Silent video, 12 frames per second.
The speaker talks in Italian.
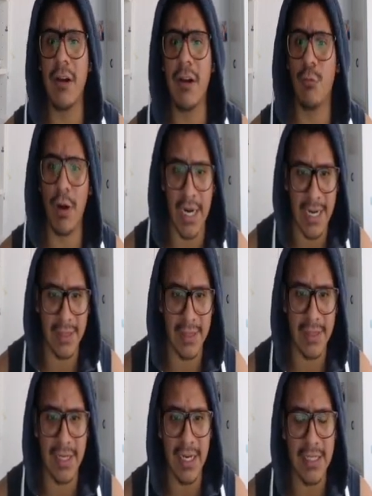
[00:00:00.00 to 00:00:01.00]
ma
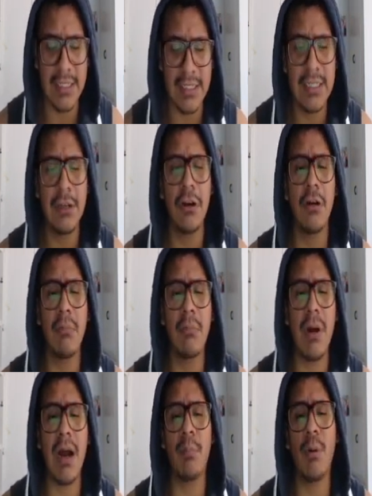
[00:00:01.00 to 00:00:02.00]
può
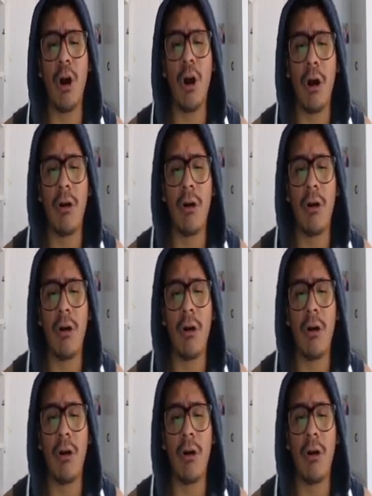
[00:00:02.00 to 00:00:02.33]
calcolare anche tra